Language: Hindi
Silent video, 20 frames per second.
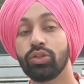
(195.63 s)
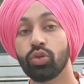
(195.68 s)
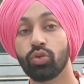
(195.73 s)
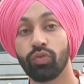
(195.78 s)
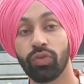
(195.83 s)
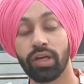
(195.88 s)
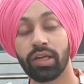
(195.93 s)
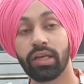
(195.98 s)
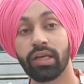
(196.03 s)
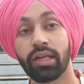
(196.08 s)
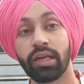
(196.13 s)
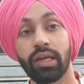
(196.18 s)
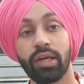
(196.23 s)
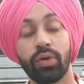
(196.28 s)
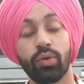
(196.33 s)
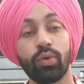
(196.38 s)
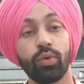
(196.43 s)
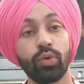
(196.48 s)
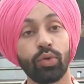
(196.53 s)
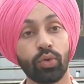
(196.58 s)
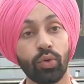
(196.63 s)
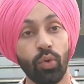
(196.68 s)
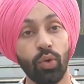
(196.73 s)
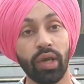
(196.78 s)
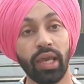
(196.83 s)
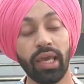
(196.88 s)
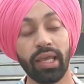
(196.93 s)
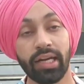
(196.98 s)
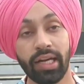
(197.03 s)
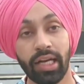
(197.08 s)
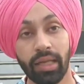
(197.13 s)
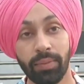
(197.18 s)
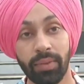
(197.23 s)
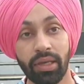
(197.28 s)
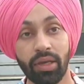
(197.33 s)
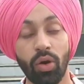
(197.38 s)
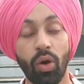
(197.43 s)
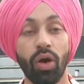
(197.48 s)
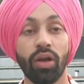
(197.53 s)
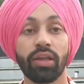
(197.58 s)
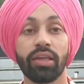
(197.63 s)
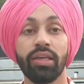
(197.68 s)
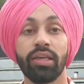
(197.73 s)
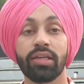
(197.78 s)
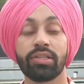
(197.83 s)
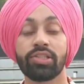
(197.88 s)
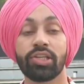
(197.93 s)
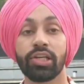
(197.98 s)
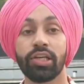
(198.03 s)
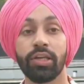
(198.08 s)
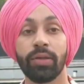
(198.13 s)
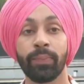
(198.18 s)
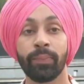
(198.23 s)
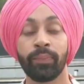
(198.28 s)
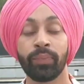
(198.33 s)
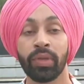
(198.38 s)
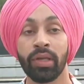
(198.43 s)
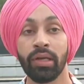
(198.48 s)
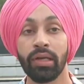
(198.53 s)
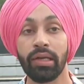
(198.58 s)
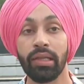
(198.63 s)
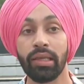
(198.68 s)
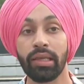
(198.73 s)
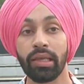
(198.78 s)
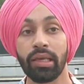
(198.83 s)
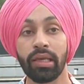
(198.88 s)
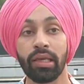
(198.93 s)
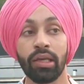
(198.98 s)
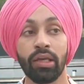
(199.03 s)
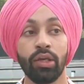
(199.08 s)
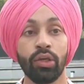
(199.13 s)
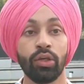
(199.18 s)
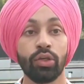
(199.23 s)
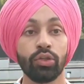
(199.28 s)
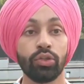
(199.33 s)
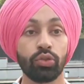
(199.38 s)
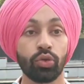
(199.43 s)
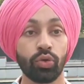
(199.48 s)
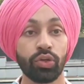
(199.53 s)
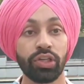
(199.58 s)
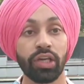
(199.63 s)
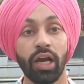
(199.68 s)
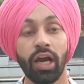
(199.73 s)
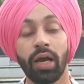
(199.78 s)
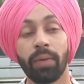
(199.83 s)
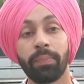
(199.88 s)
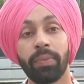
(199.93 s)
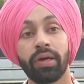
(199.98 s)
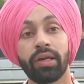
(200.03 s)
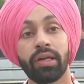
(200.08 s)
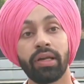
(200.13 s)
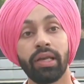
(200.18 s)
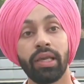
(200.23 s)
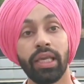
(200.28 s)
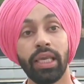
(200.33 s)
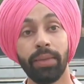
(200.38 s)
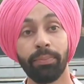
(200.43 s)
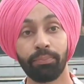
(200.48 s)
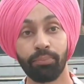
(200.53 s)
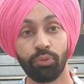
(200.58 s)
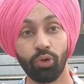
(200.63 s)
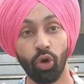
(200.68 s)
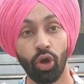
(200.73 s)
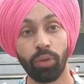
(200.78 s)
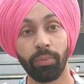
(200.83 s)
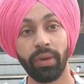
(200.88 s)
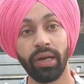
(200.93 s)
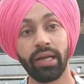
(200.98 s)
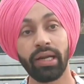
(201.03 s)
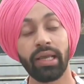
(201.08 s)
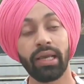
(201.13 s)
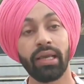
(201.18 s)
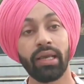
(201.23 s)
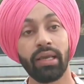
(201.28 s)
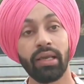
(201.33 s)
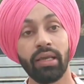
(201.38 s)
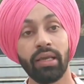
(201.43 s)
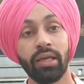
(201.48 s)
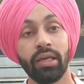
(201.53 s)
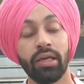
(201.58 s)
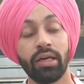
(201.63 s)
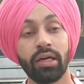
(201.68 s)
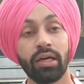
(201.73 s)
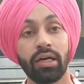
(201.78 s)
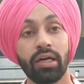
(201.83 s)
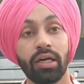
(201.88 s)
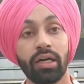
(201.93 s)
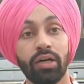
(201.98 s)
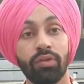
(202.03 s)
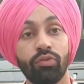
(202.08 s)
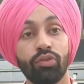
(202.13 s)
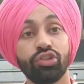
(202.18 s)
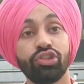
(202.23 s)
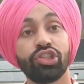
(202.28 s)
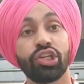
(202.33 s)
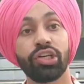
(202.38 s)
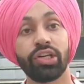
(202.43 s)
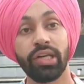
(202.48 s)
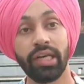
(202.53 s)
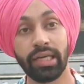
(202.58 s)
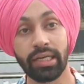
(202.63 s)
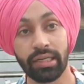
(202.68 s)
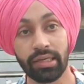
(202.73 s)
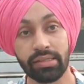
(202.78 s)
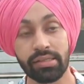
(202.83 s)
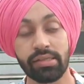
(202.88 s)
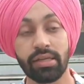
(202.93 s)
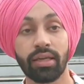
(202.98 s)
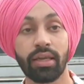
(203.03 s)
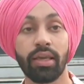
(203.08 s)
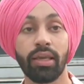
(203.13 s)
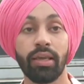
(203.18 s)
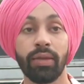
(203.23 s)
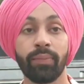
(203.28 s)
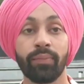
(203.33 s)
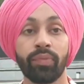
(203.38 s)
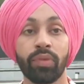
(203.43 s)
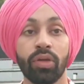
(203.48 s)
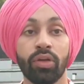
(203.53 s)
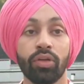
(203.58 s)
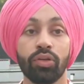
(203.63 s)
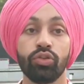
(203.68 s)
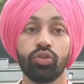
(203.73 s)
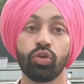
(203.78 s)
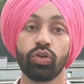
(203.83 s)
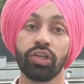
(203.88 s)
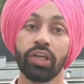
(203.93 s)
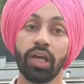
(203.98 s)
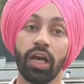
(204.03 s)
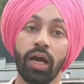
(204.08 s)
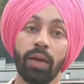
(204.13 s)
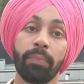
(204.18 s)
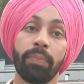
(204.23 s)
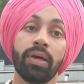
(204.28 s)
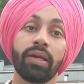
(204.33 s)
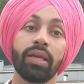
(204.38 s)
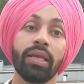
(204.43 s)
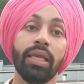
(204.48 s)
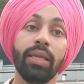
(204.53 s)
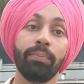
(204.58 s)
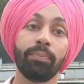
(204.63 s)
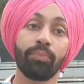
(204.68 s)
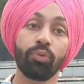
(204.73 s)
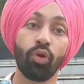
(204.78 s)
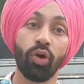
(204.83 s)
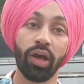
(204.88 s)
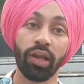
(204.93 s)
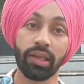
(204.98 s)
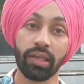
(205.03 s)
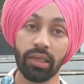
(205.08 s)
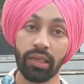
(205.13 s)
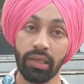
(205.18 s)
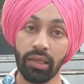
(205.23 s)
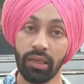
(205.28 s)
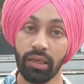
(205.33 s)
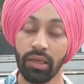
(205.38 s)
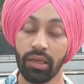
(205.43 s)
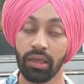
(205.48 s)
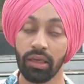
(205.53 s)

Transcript: जो वर्कर हैं उनको कनाडा में कॉल किया जाए ठीक है जो यहाँ पर एम्प्लॉयमेंट हैं वो जनरेट कर सकें जो यहाँ पर एम्प्लॉयर की